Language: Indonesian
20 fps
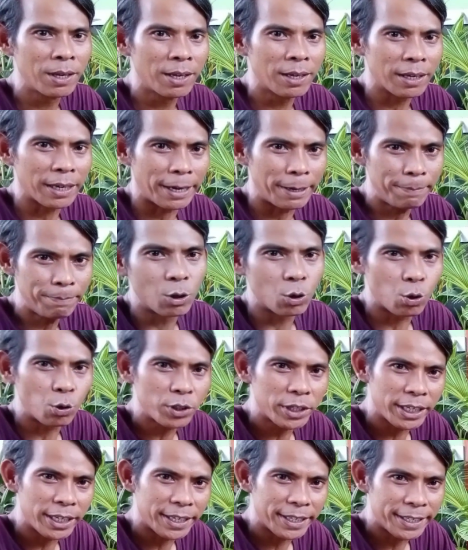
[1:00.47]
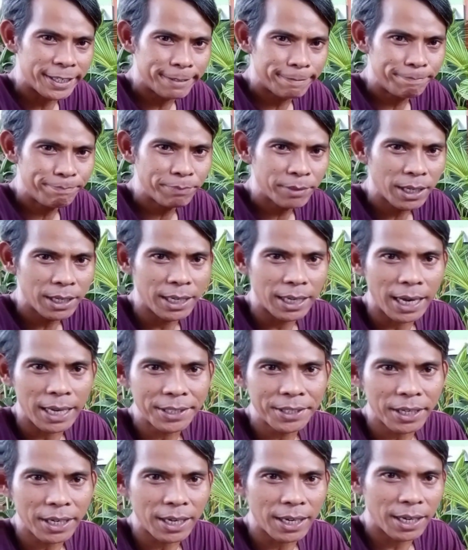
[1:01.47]
Oke, dukung channel ini dengan
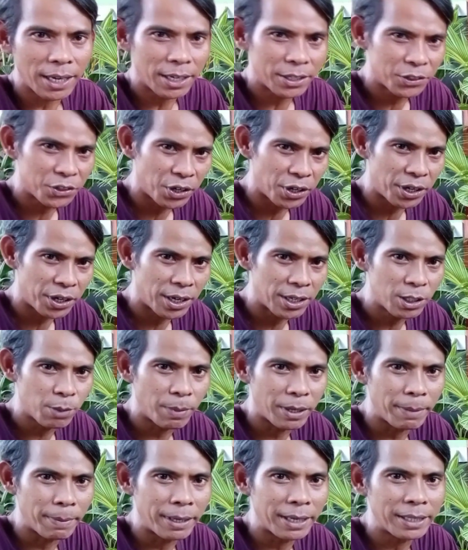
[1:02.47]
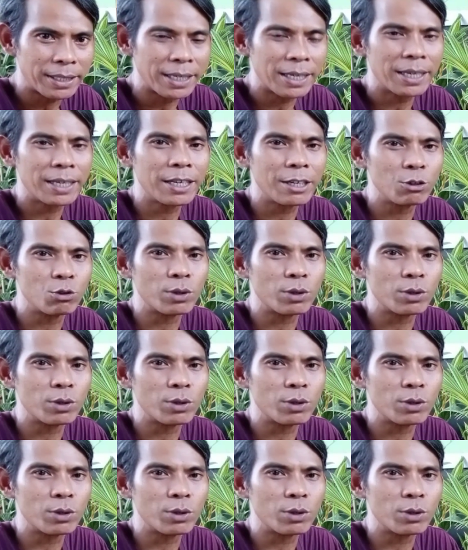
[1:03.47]
cara share ya sebanyak-banyaknya dan